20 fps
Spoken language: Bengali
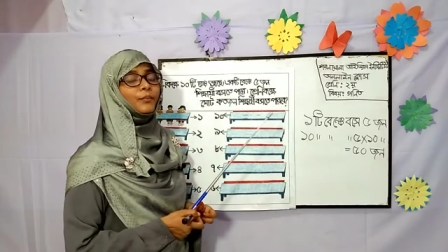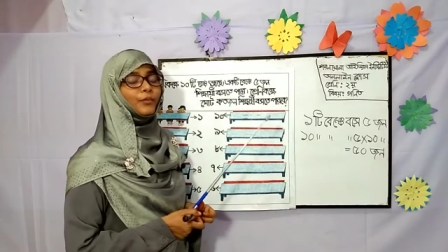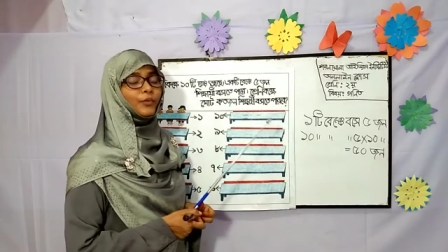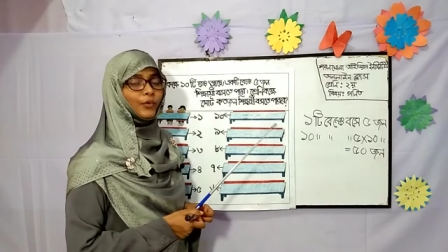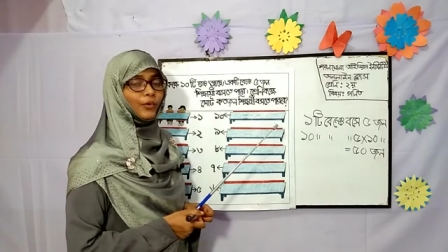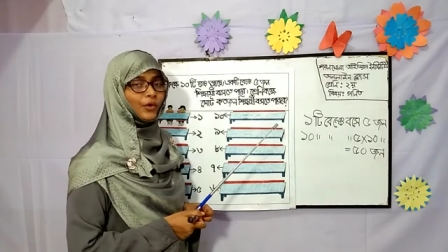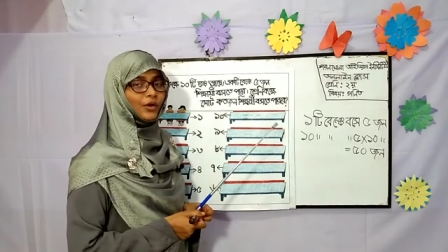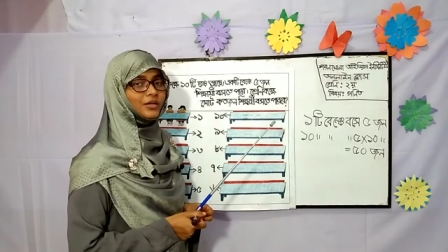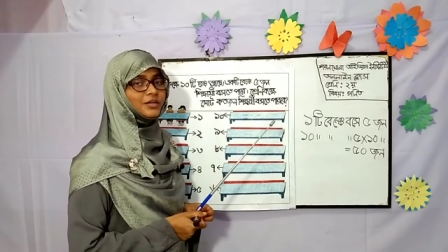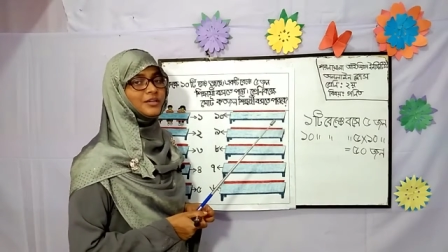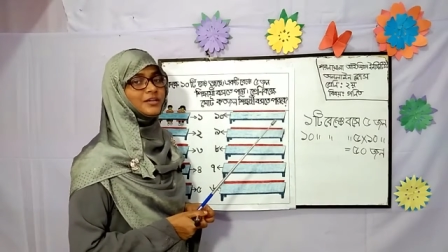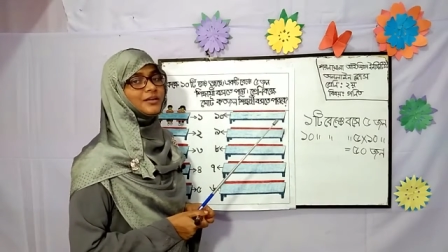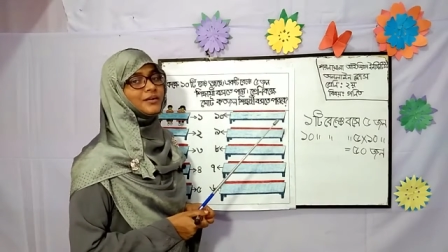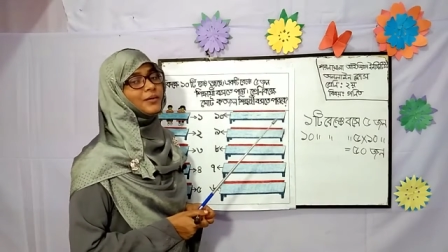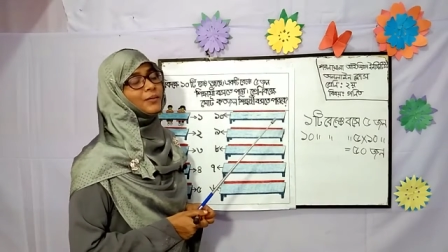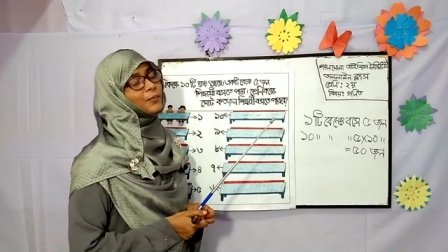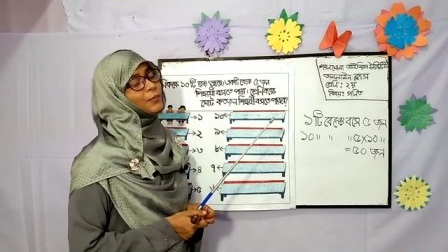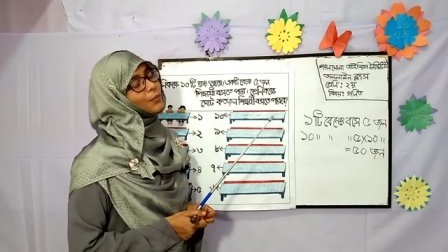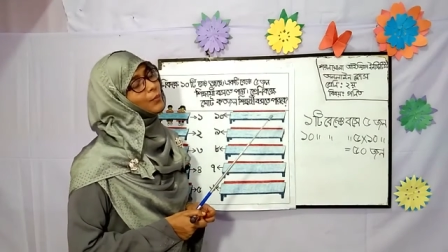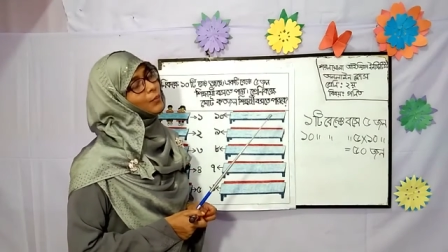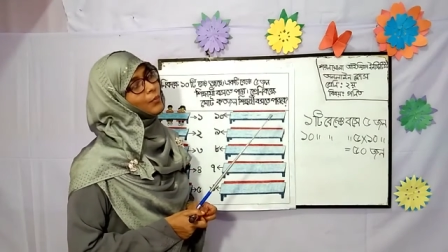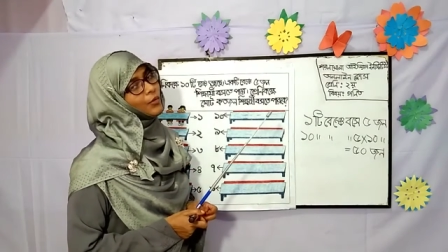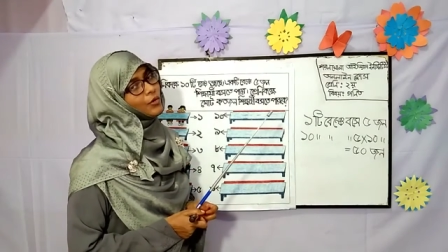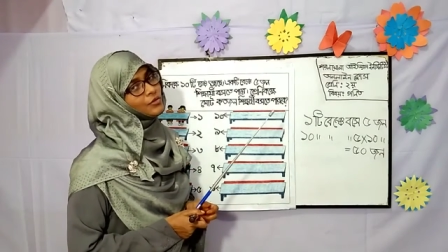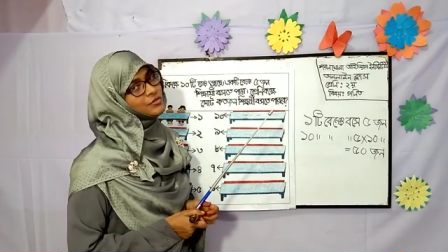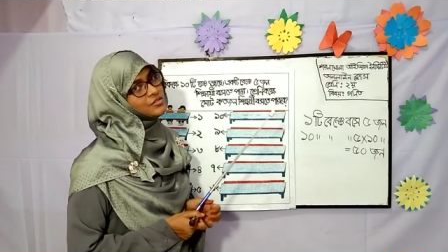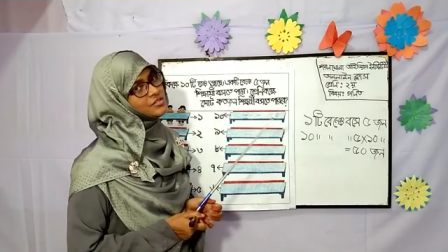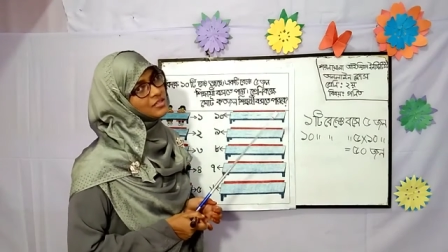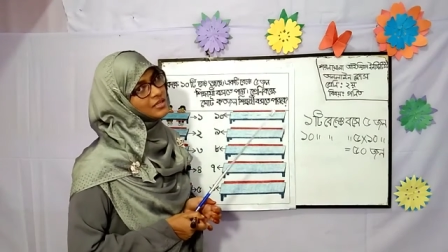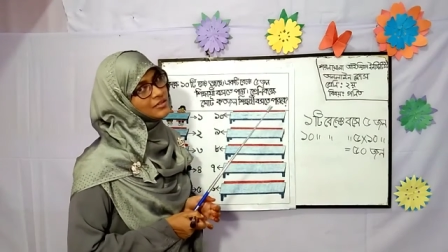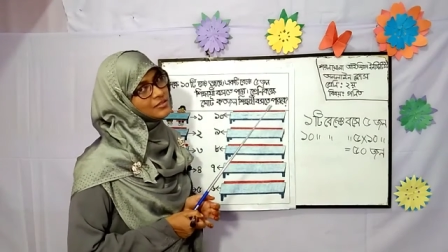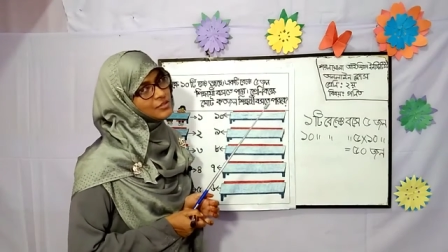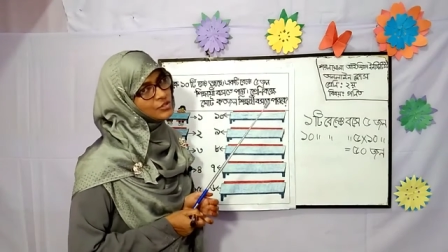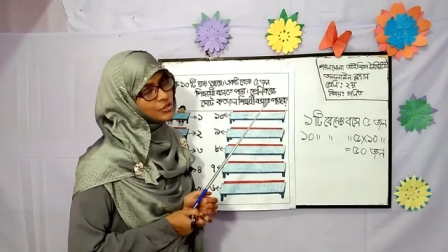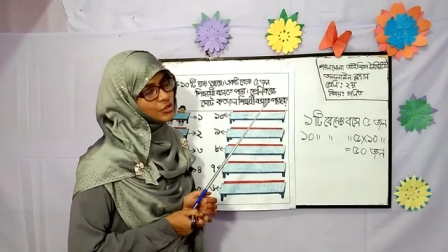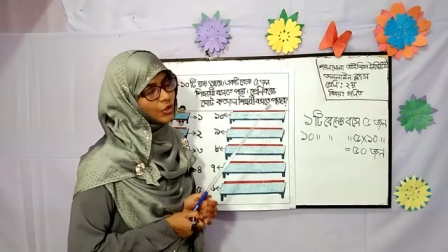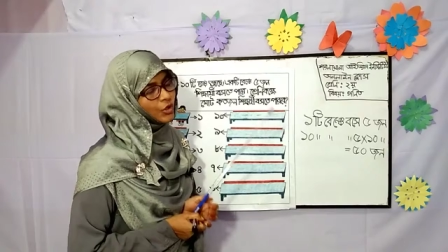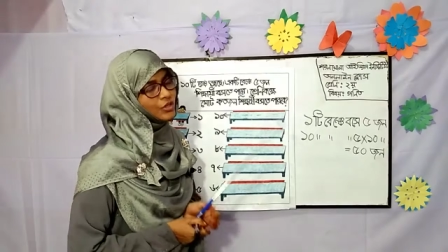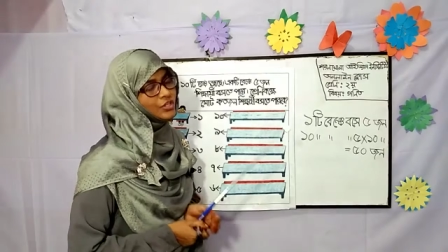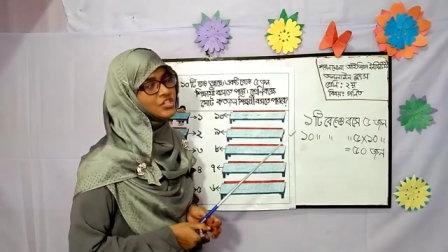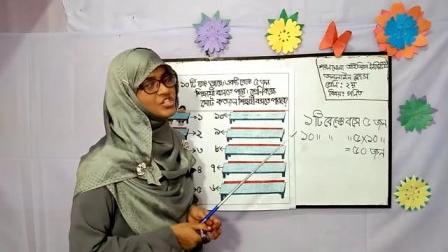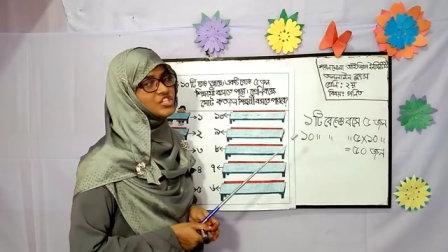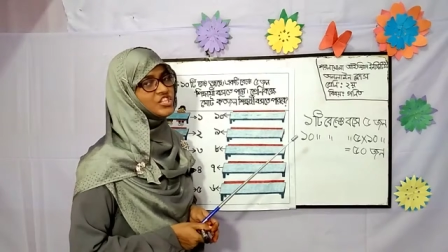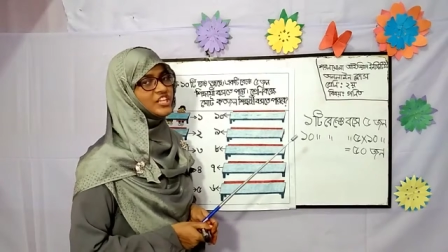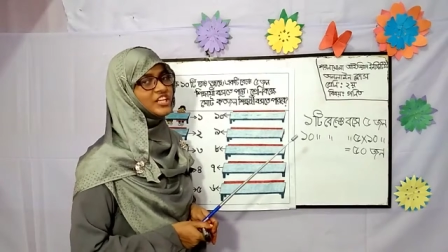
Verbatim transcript: মোট পঞ্চাশ জন